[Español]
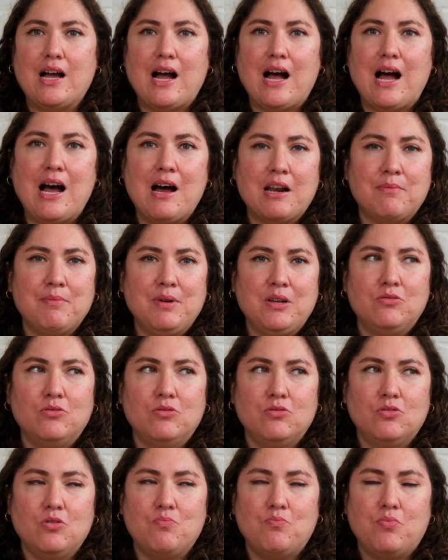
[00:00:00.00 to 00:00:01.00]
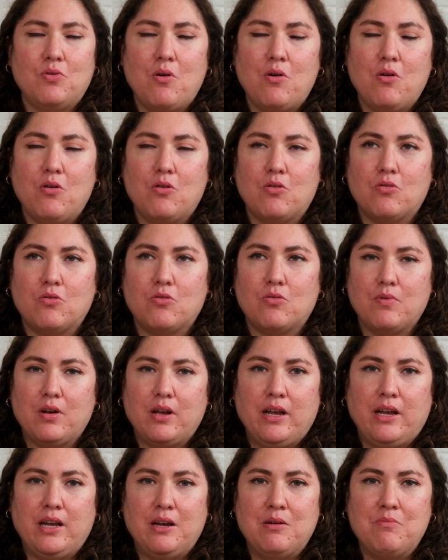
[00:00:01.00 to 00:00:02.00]
armen un grupo
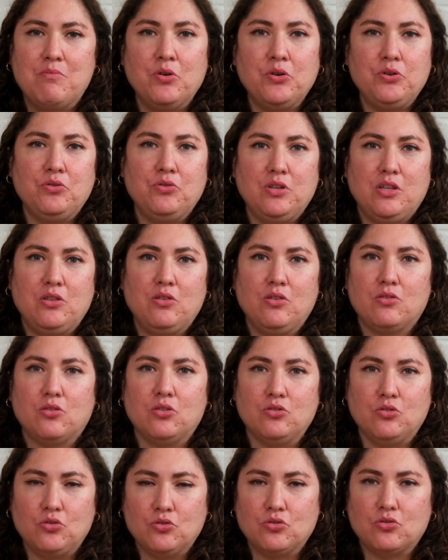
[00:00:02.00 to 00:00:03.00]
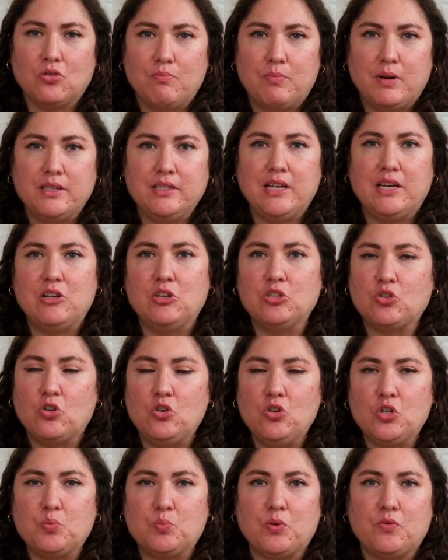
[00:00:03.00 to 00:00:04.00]
eh, muy unido con sus compañeros, con
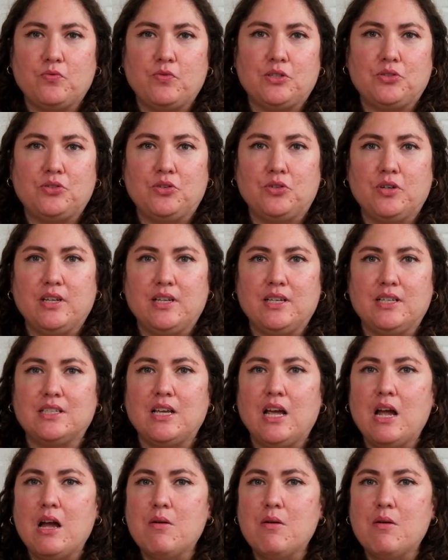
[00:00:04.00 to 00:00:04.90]
los profesores,